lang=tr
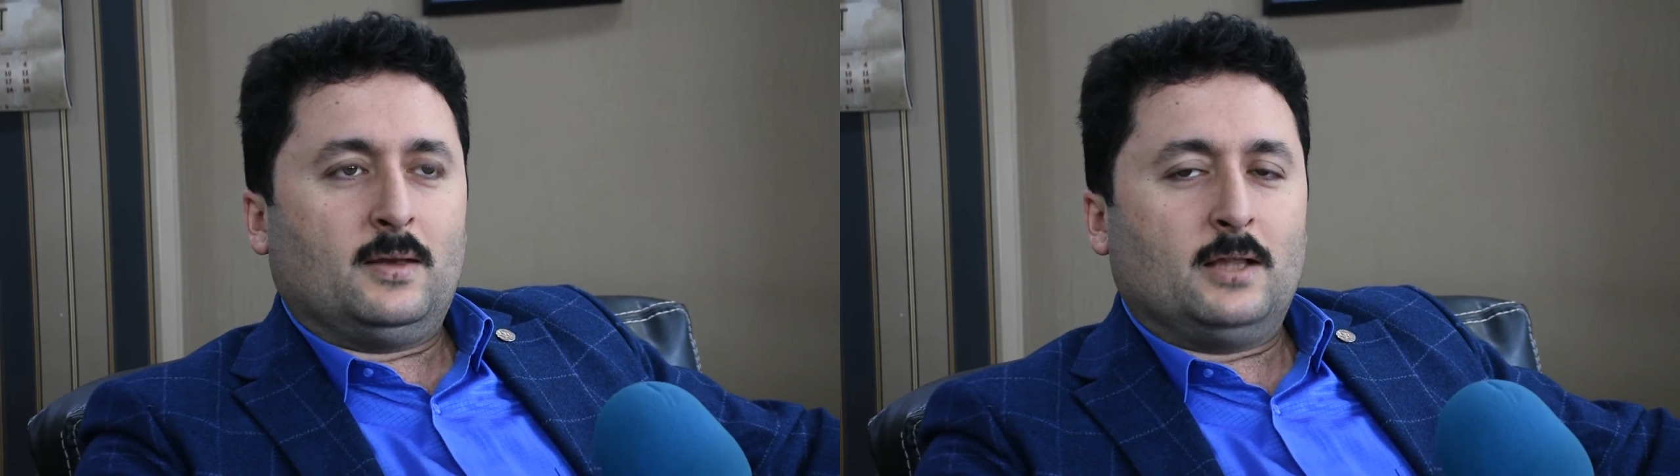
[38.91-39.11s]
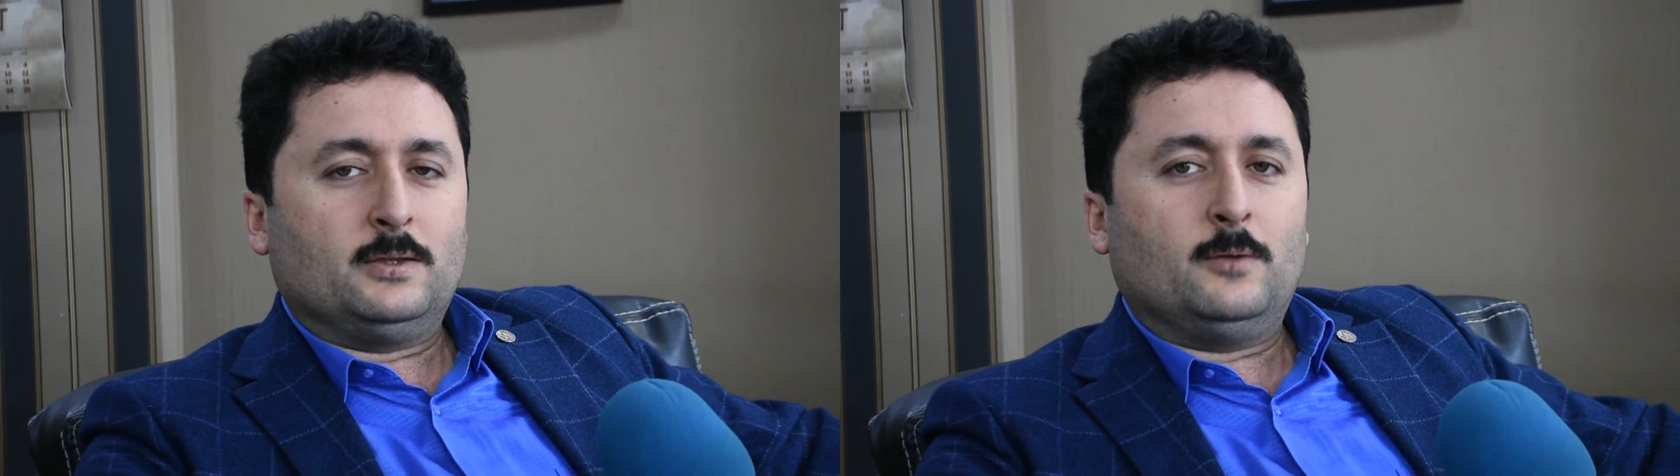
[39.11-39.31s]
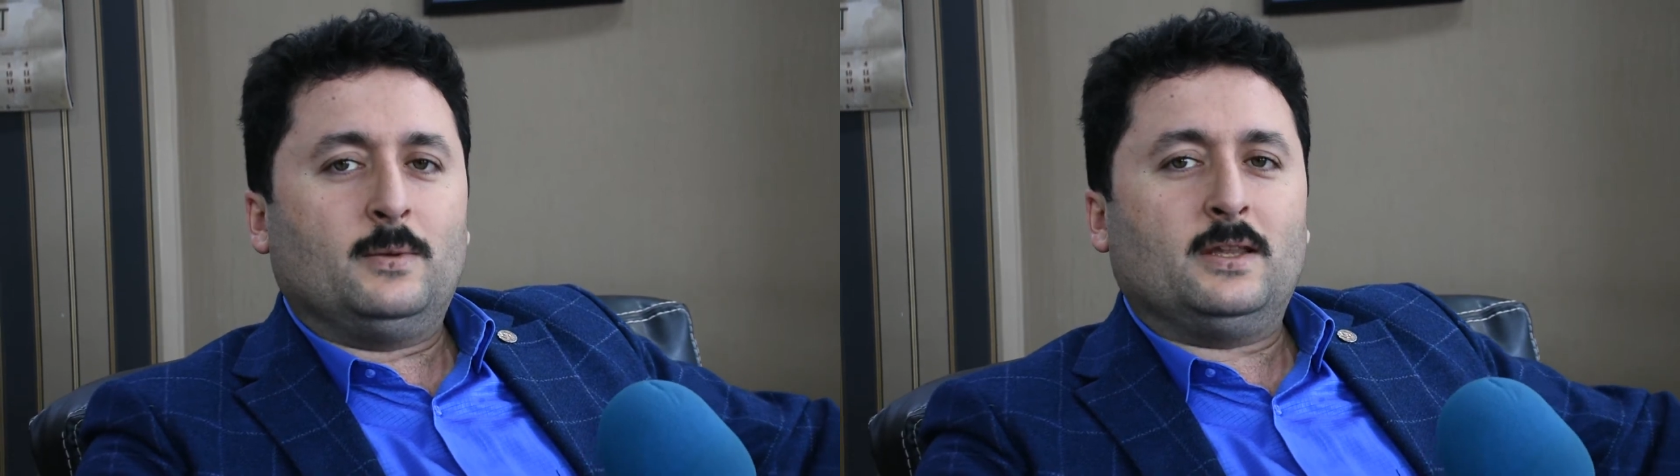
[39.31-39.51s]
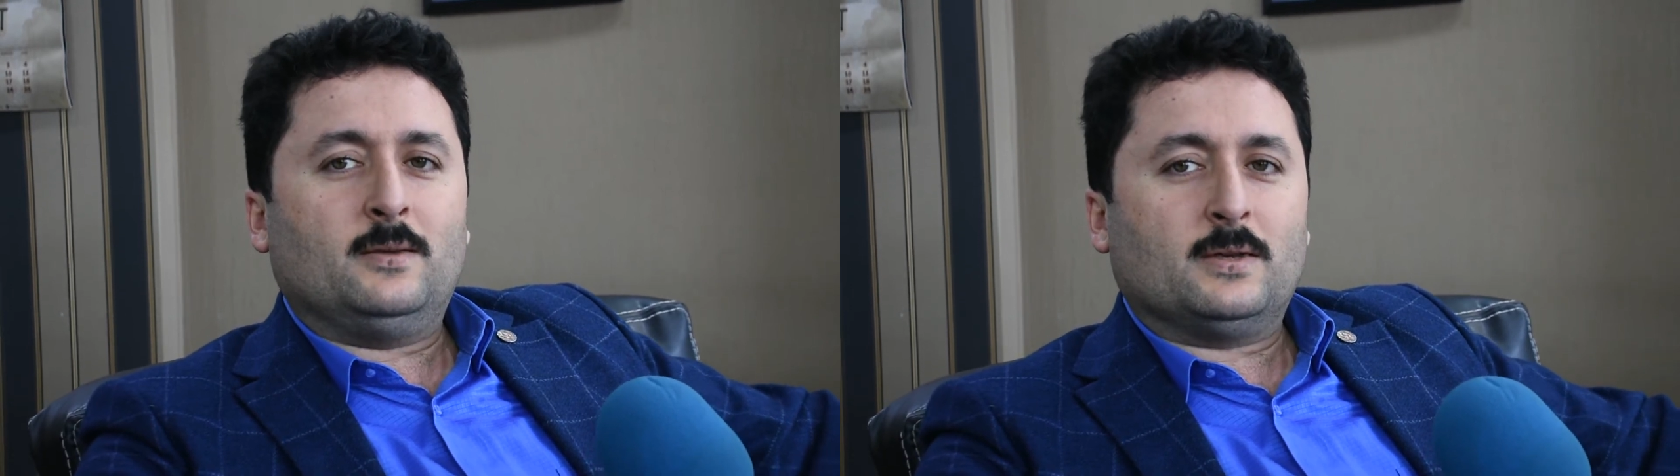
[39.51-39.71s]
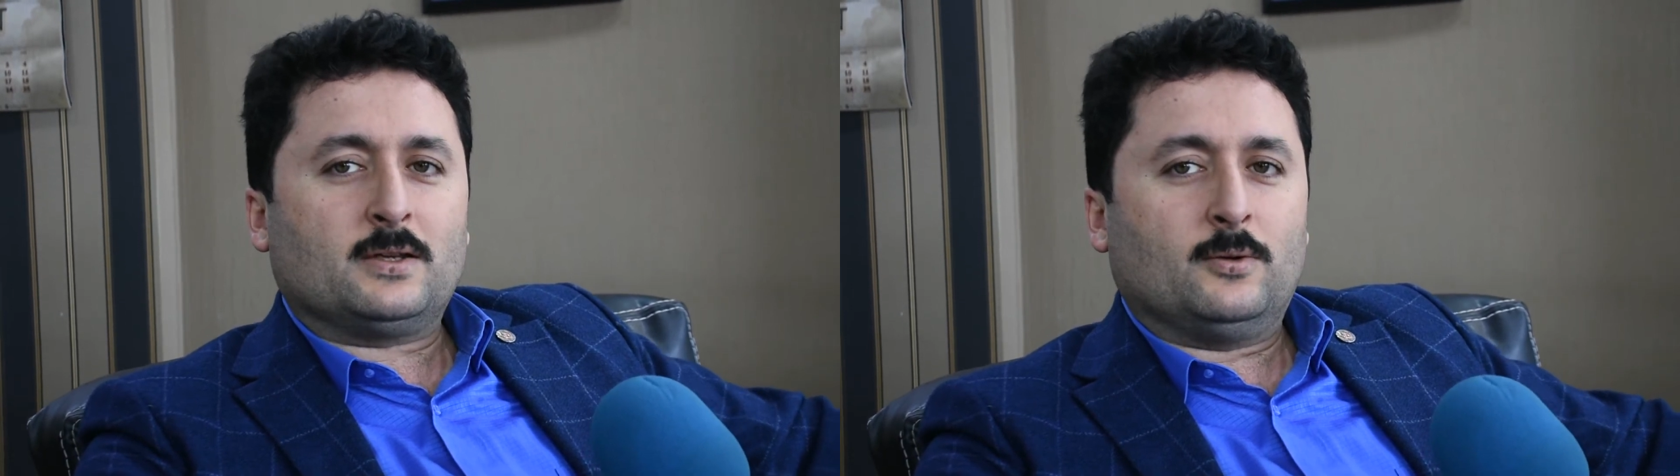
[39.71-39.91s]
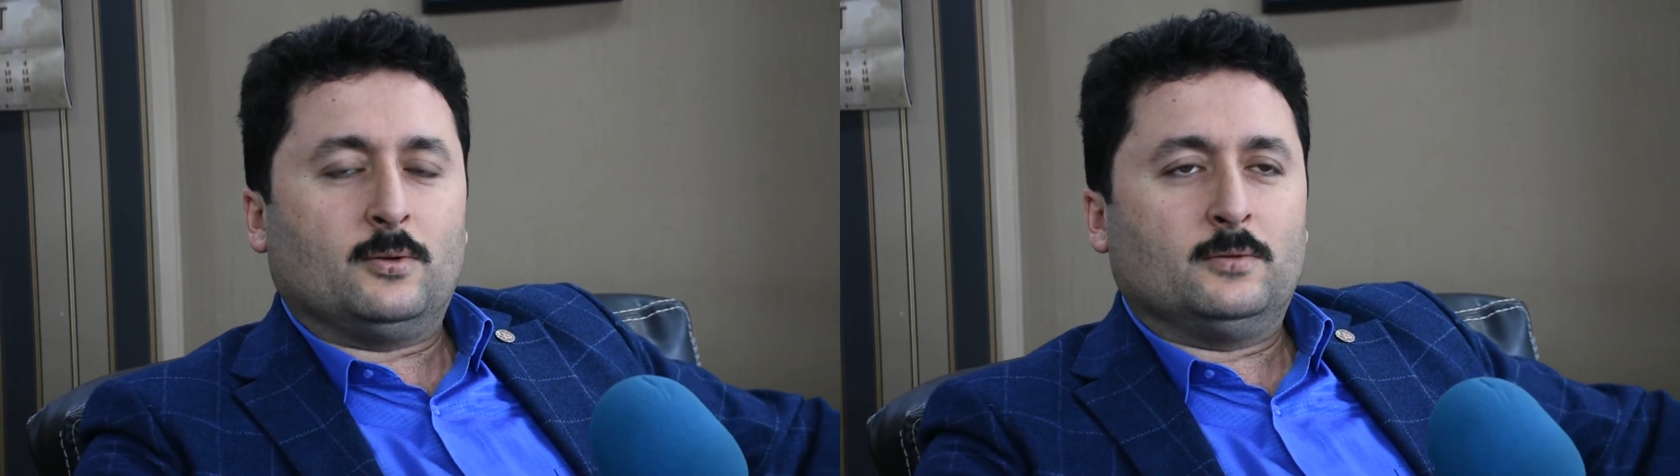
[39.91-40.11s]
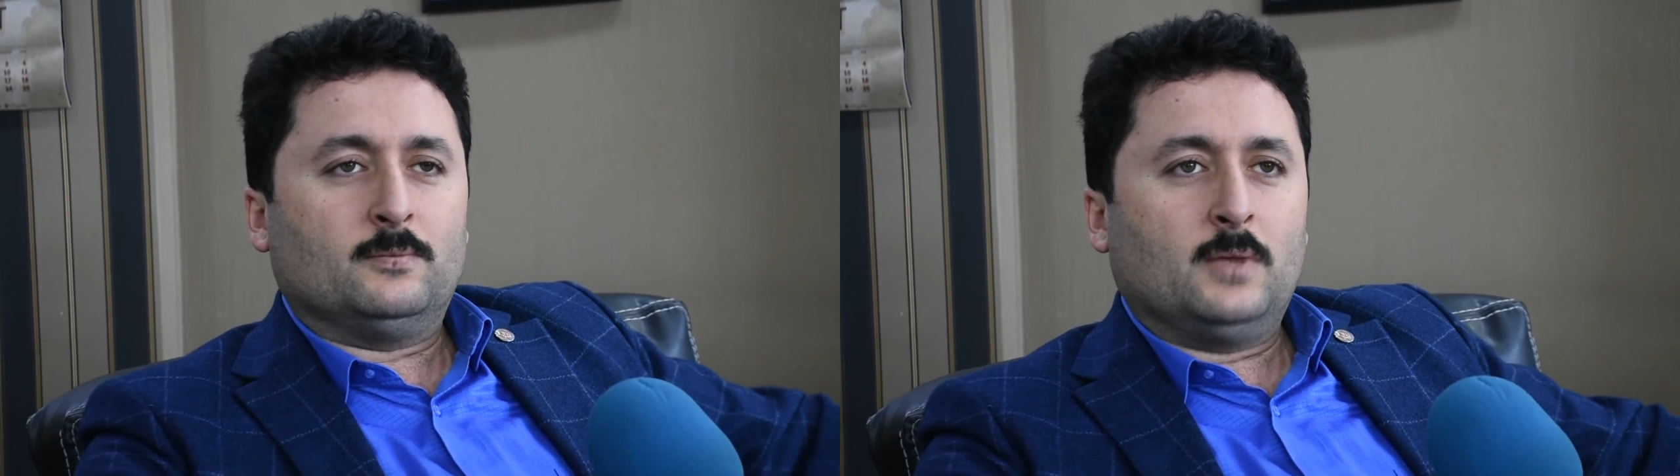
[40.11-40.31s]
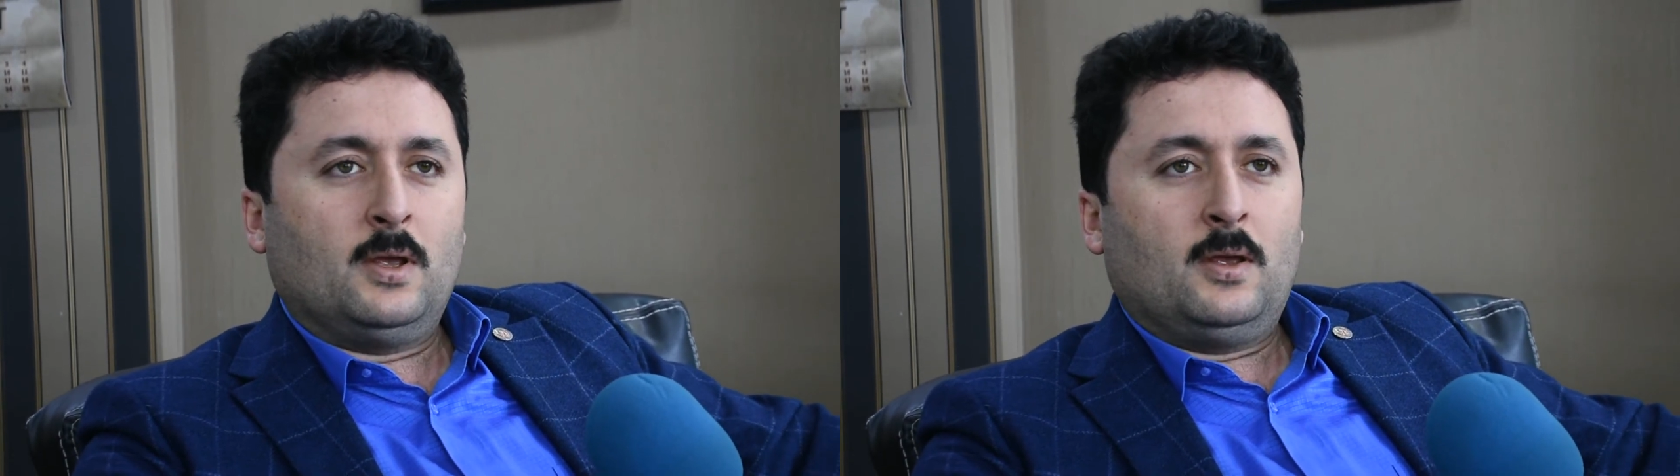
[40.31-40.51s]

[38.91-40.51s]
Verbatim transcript: Altay Belediye Başkanı oldum.